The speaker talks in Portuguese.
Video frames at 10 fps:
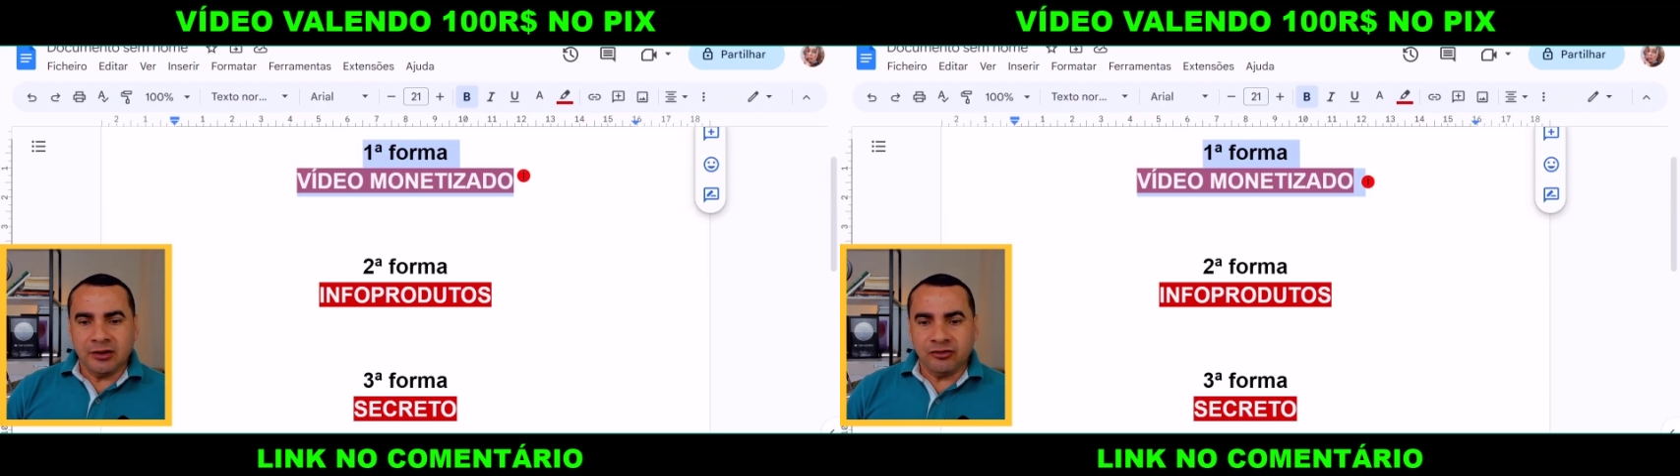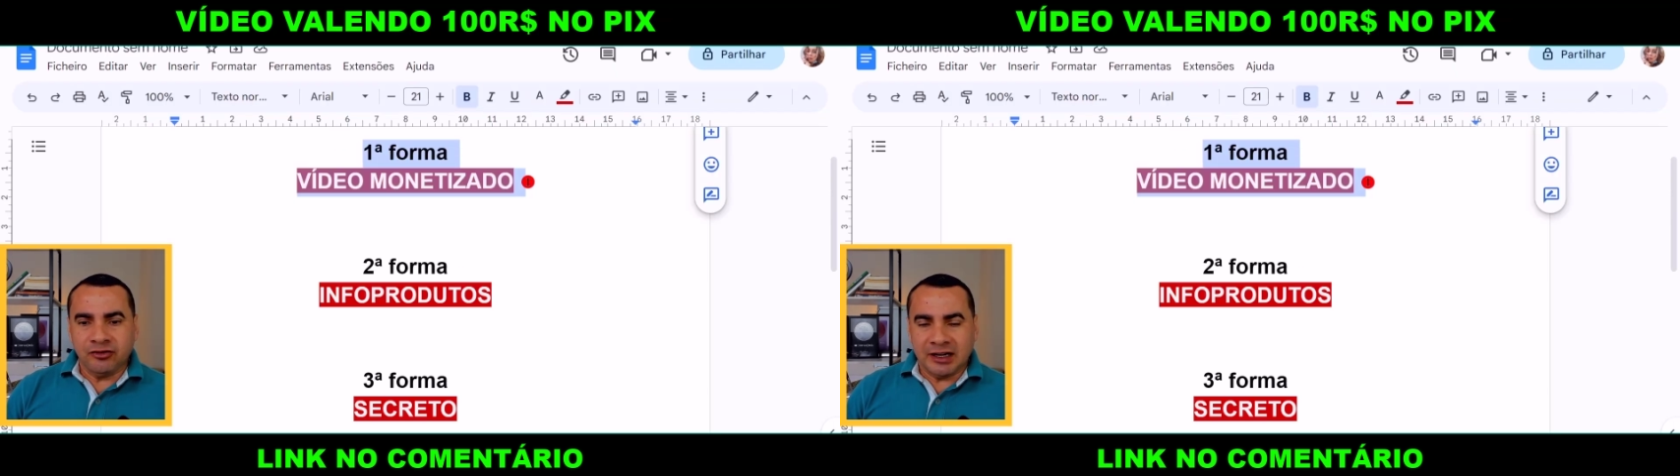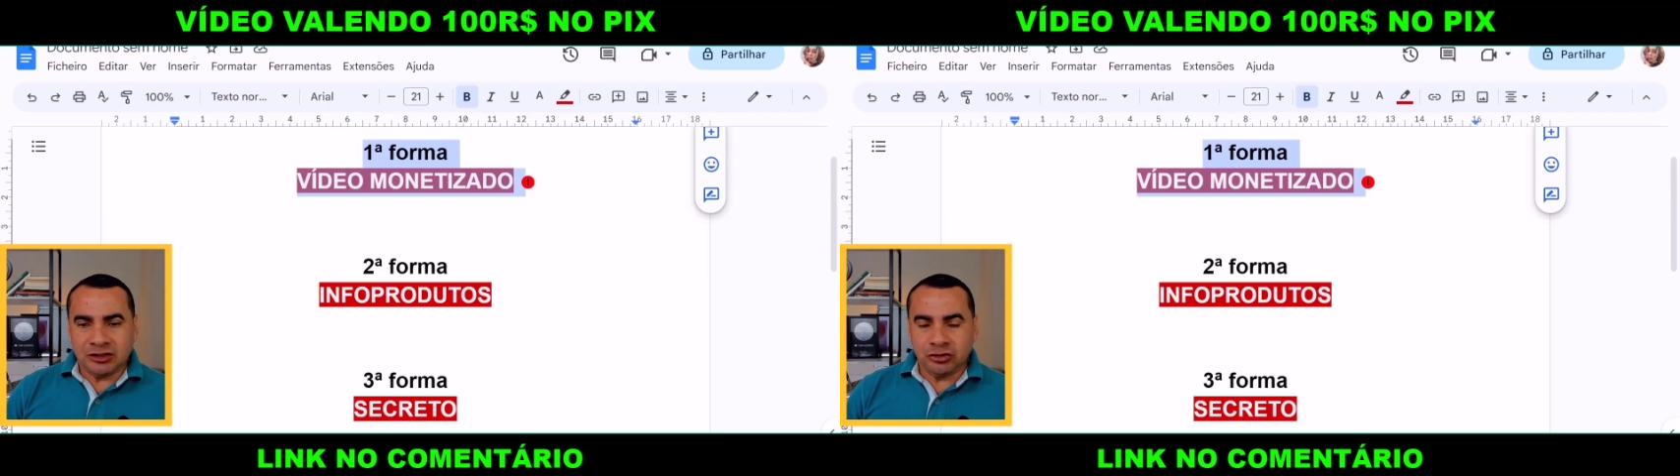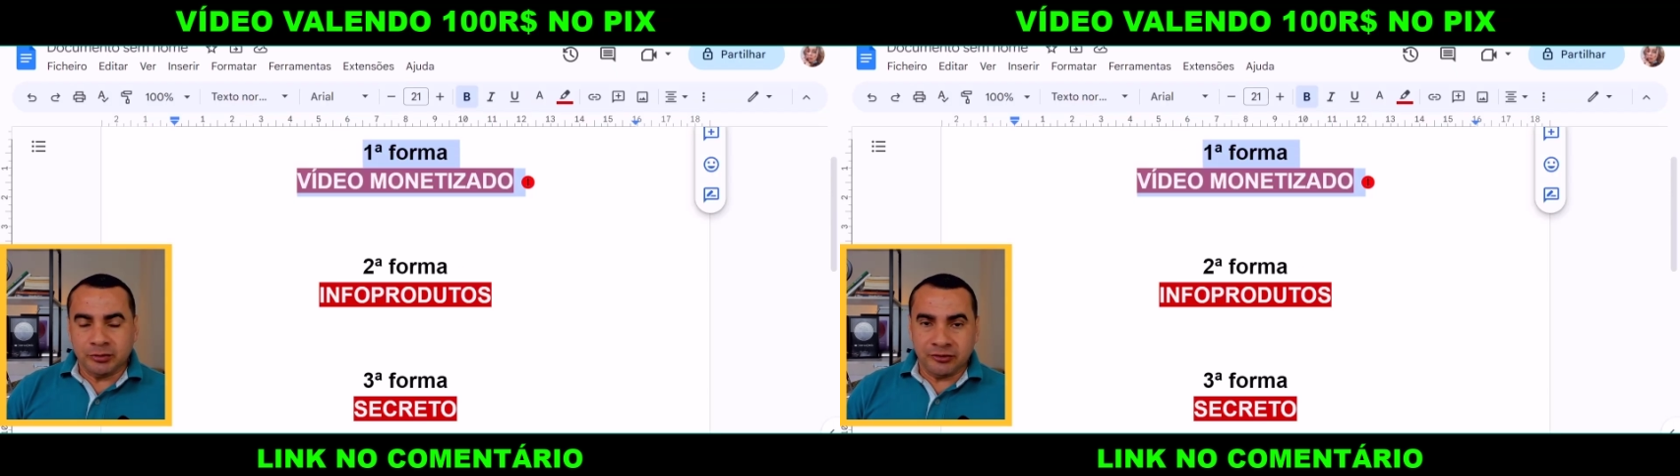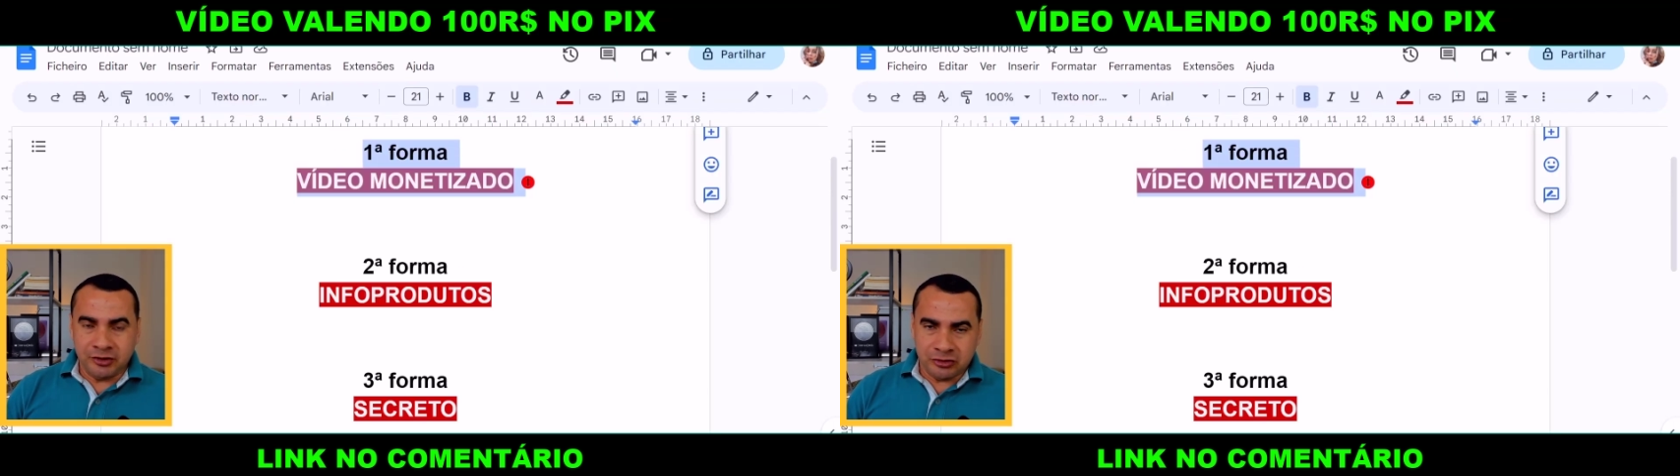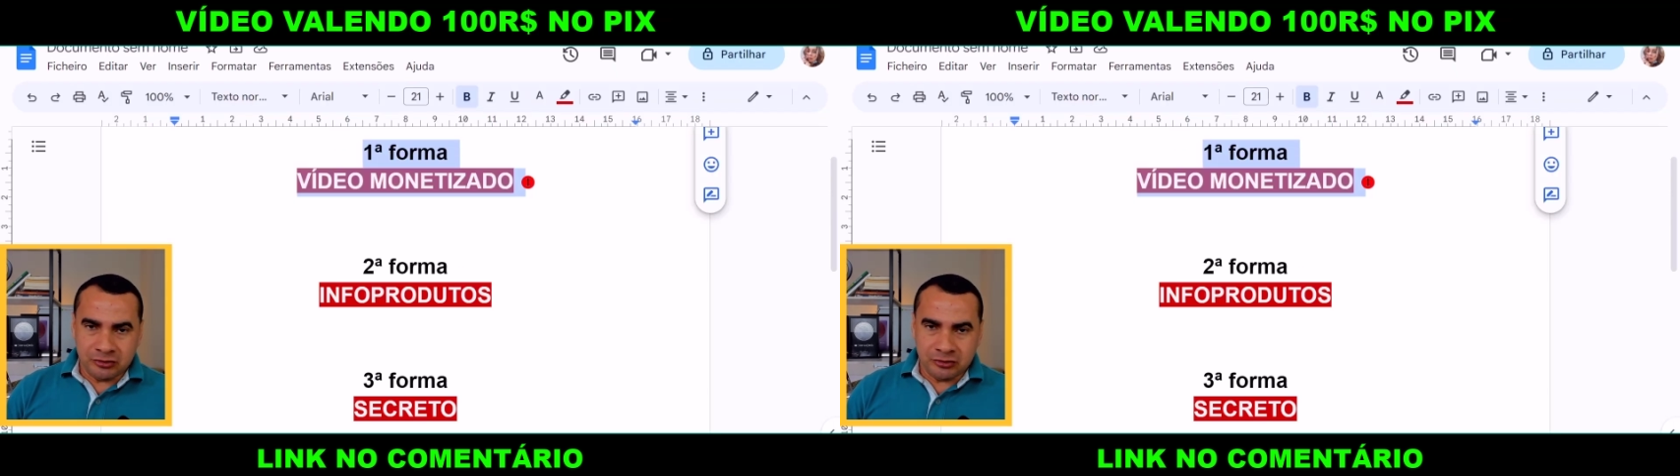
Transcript: falar sobre vídeos